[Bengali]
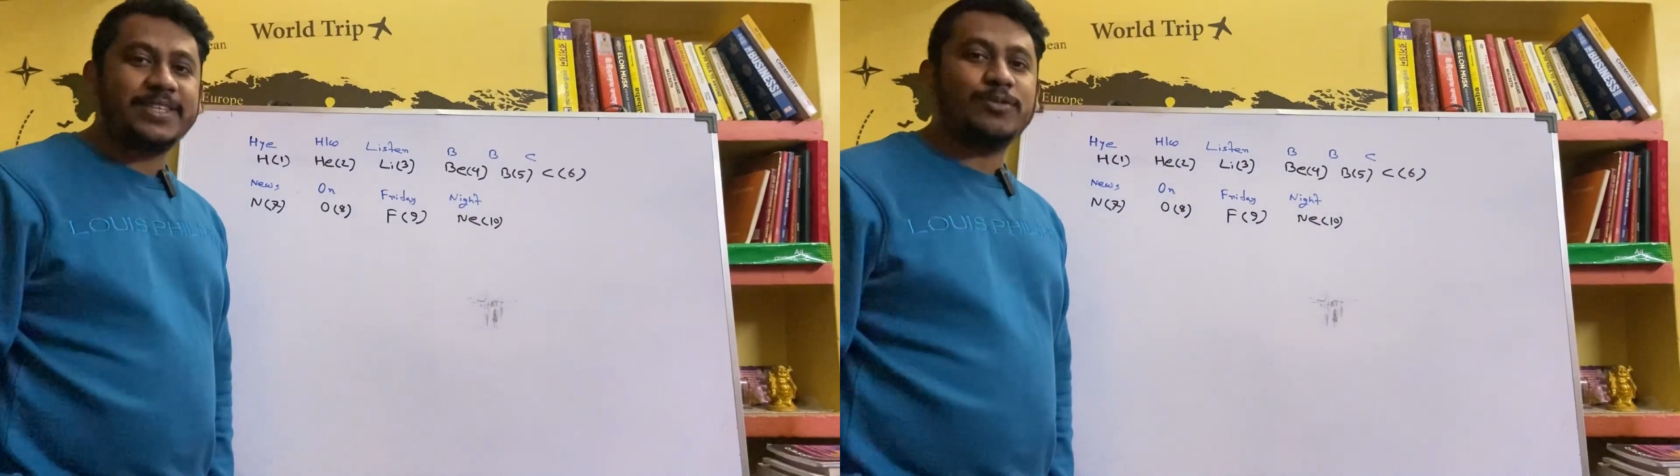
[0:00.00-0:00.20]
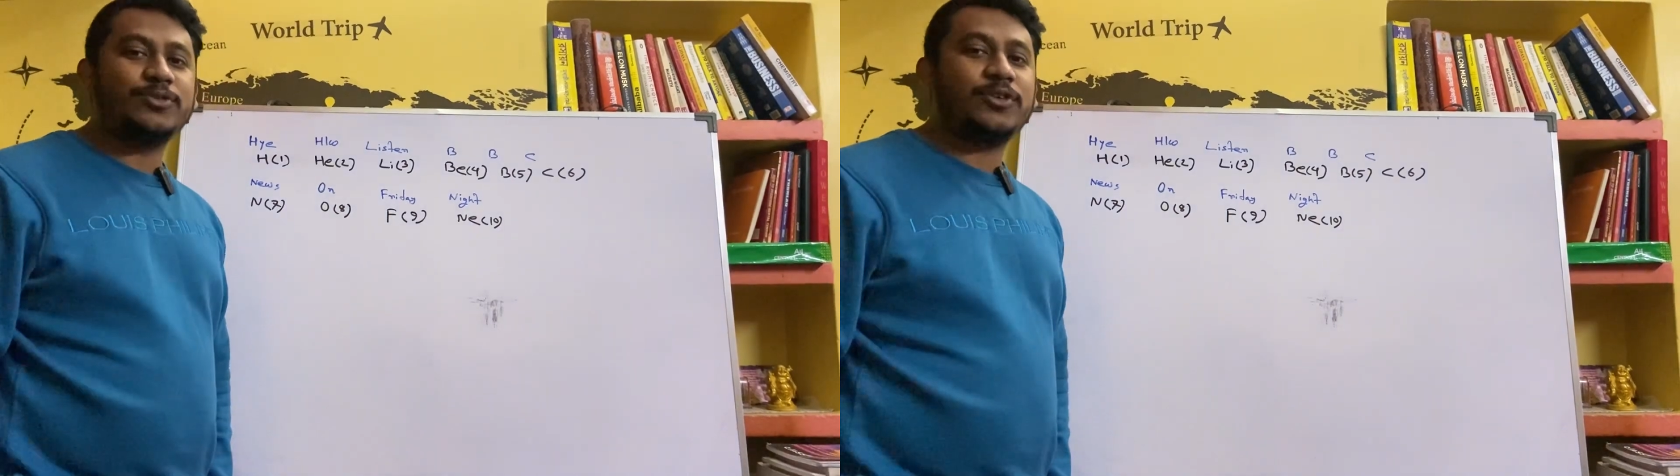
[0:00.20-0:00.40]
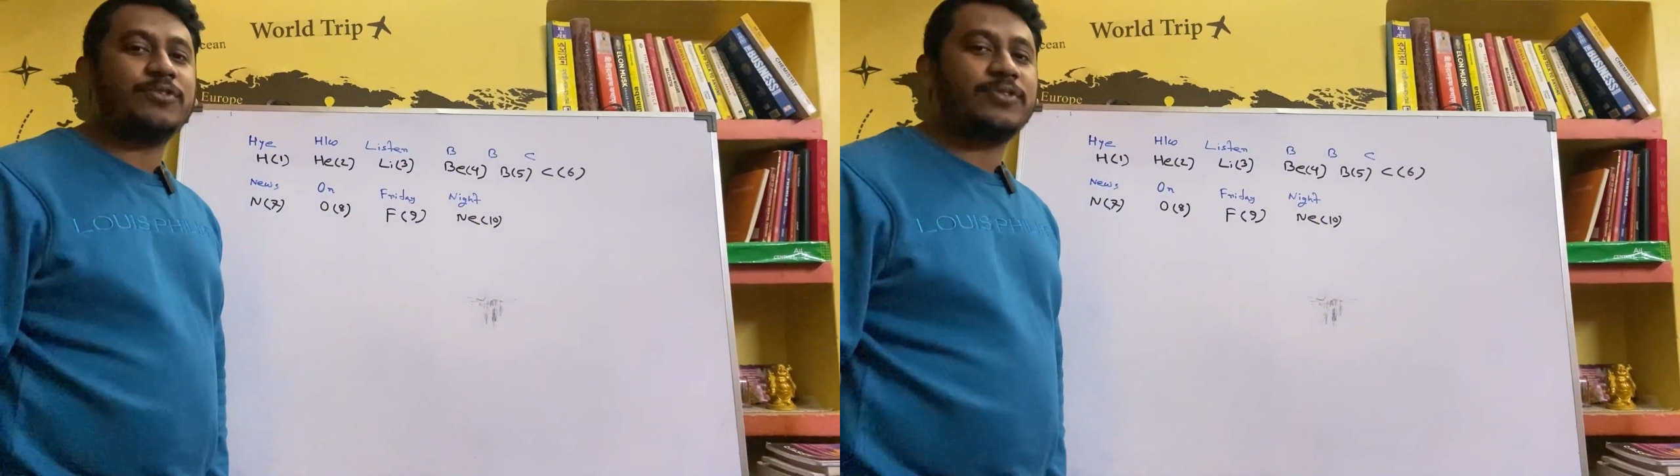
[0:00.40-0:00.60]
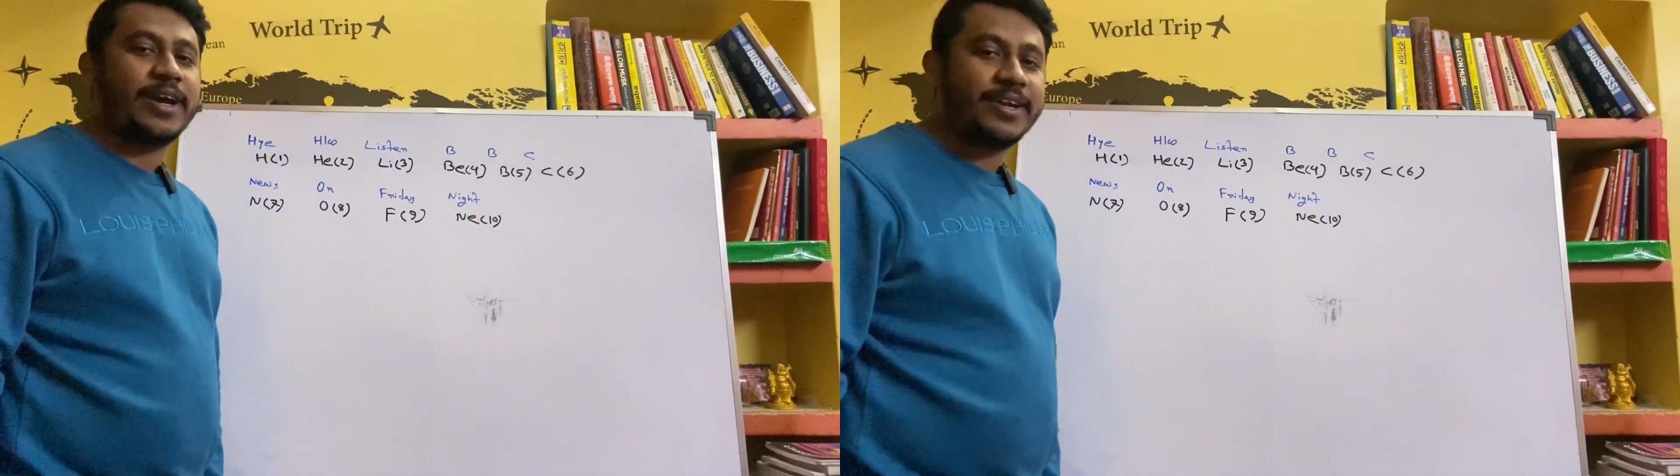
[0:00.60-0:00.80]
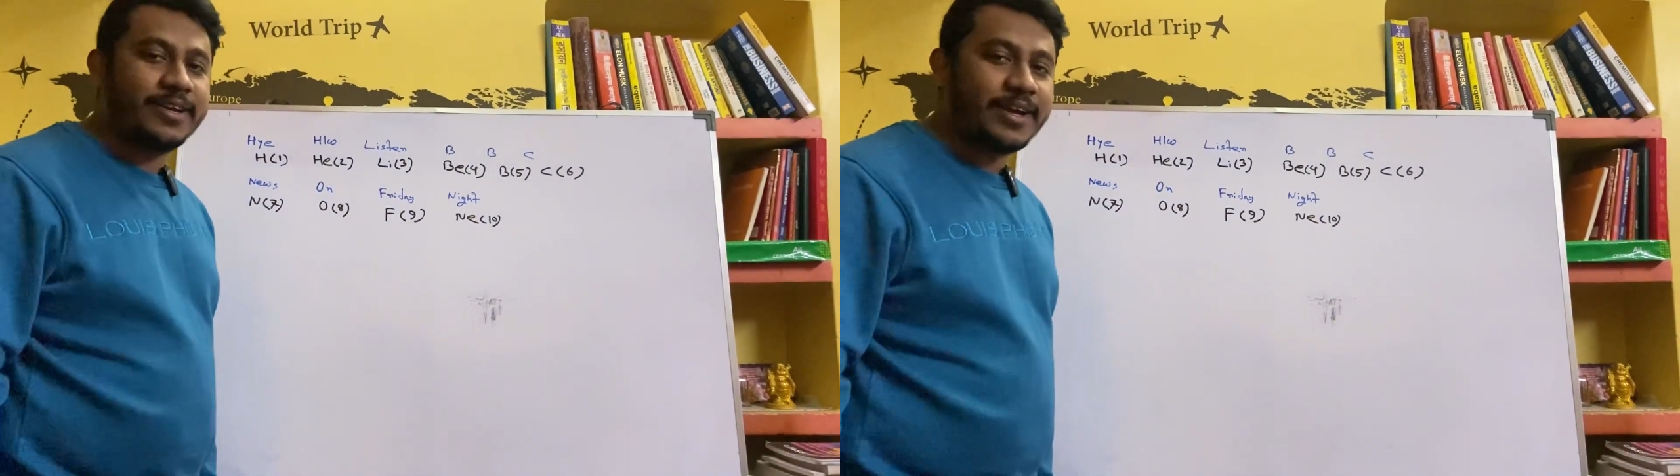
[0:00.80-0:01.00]
নিউজ অন
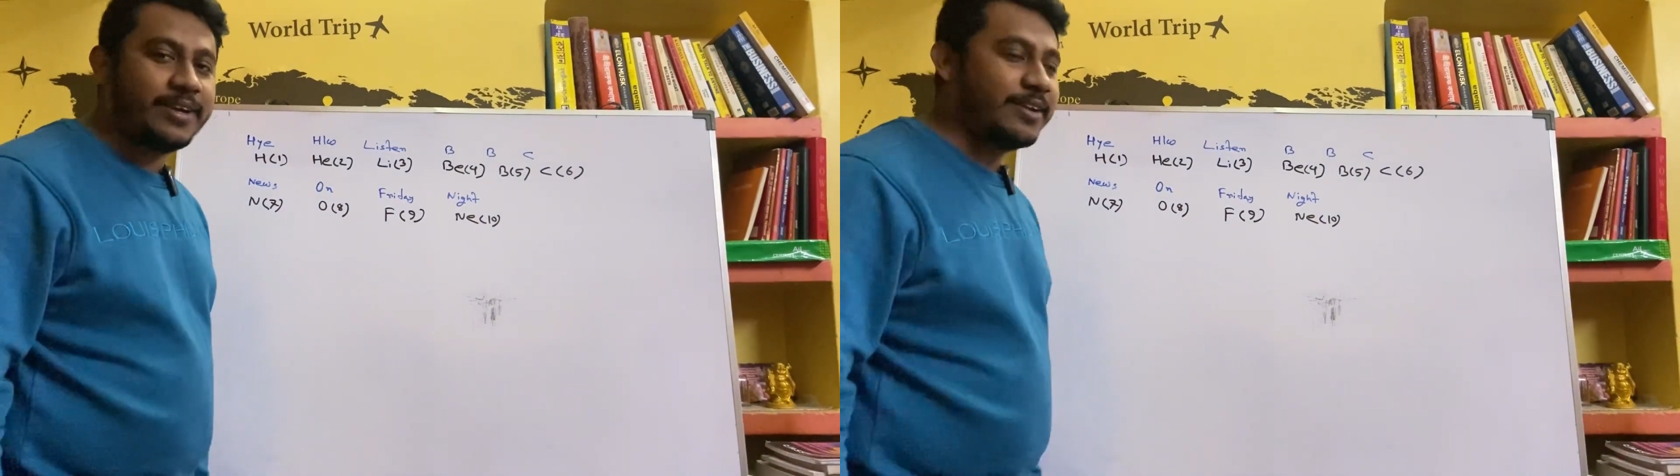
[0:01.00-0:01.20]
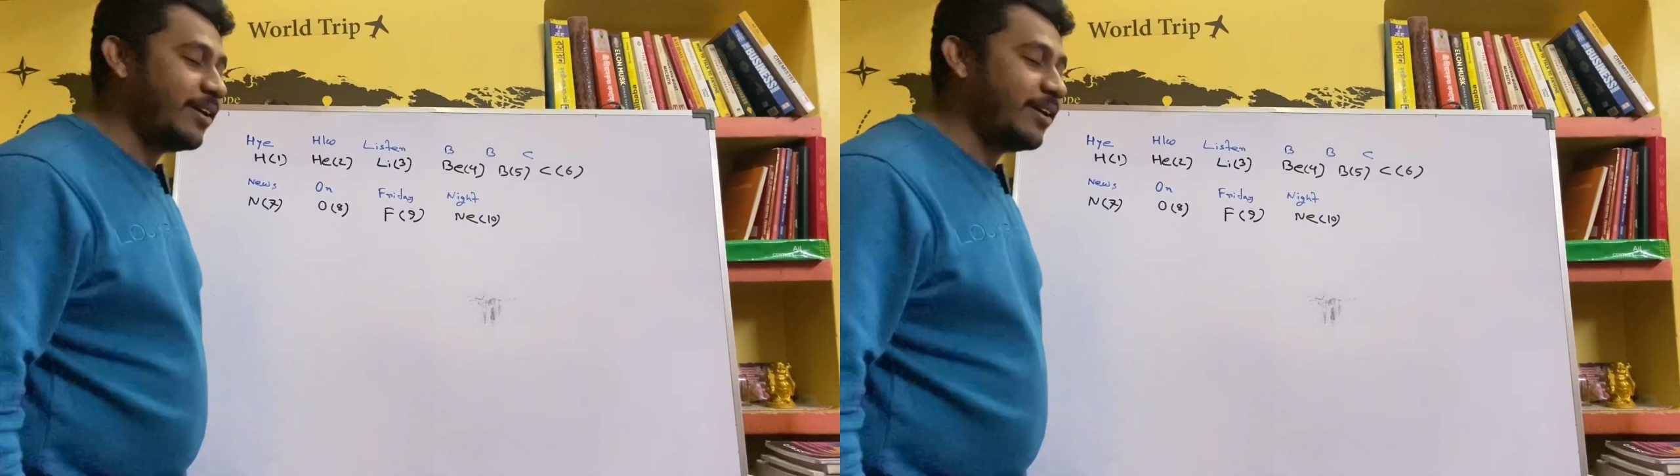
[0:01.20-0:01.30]
ফ্রাইডে নাইট